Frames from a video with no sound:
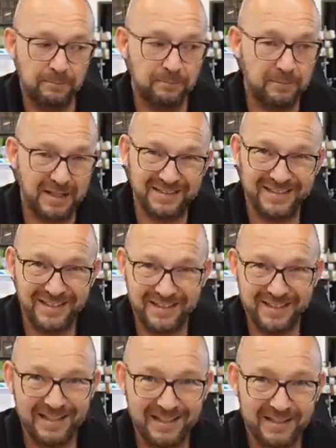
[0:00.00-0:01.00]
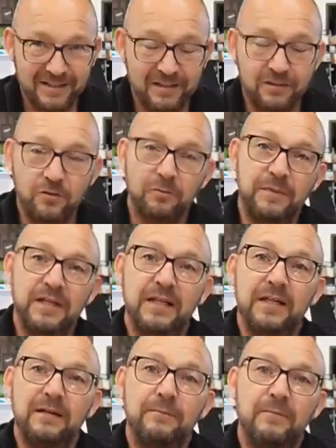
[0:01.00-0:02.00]
manche Geräte kommen
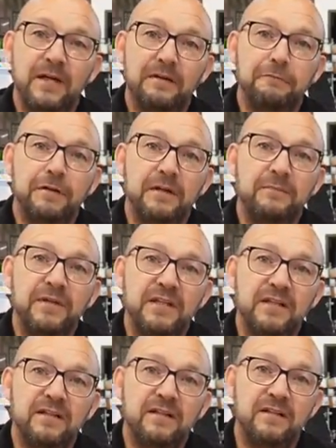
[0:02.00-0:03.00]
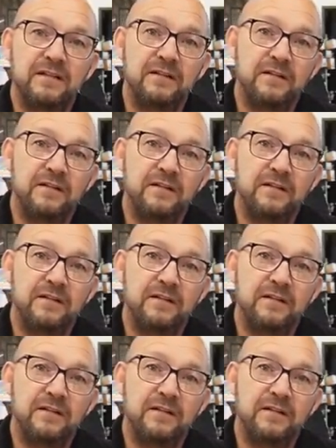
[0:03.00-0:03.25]
eben einfach mit der